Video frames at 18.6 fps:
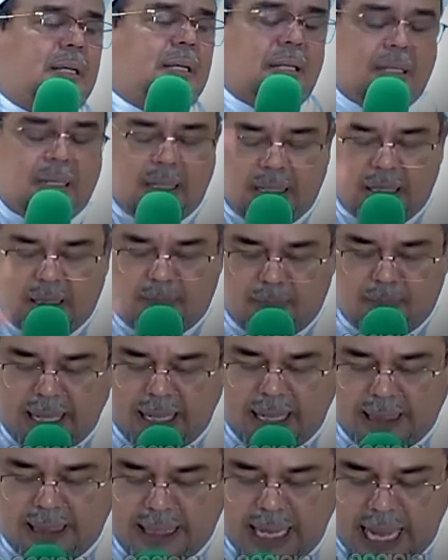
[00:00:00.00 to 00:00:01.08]
ke
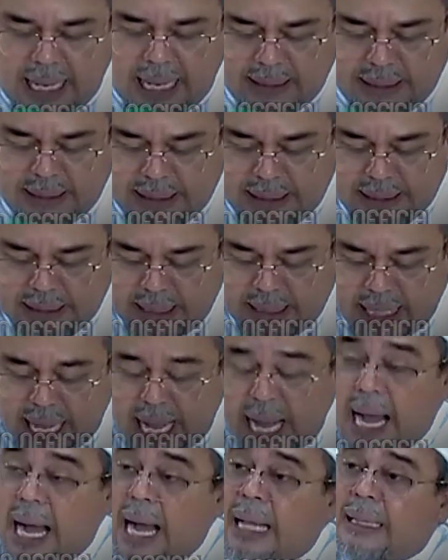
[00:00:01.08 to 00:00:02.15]
medan
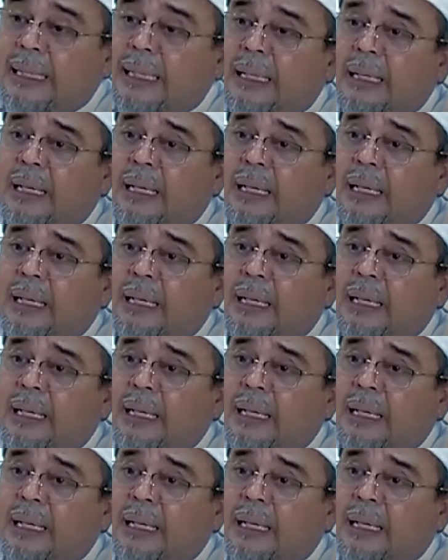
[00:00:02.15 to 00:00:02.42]
jihad.